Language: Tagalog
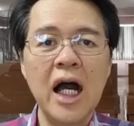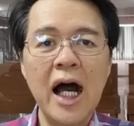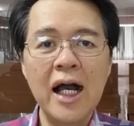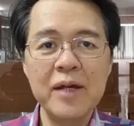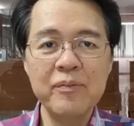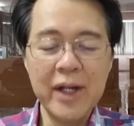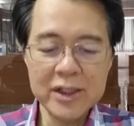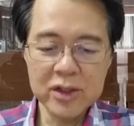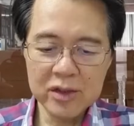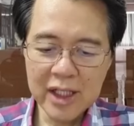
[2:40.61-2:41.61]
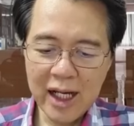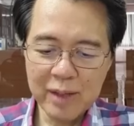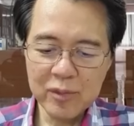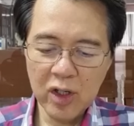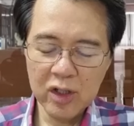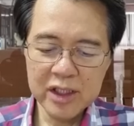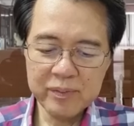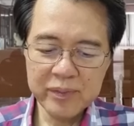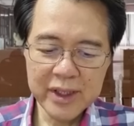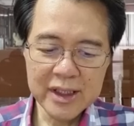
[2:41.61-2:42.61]
Ang epekto ng
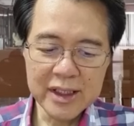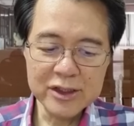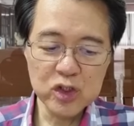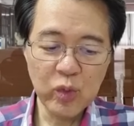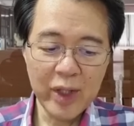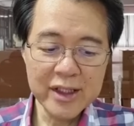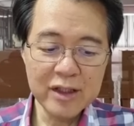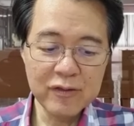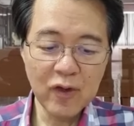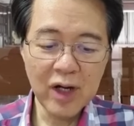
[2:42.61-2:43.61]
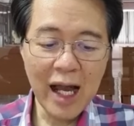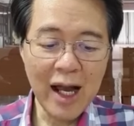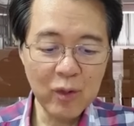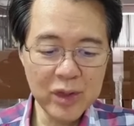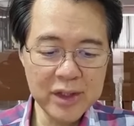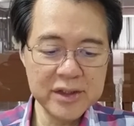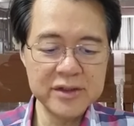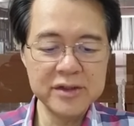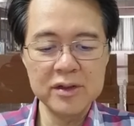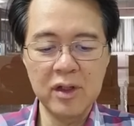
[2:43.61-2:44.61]
amlodipine is 24 hours.
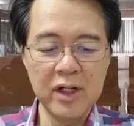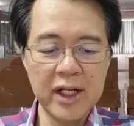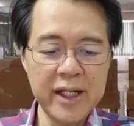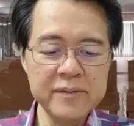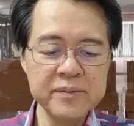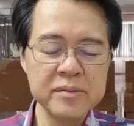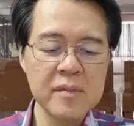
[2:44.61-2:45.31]
Okay?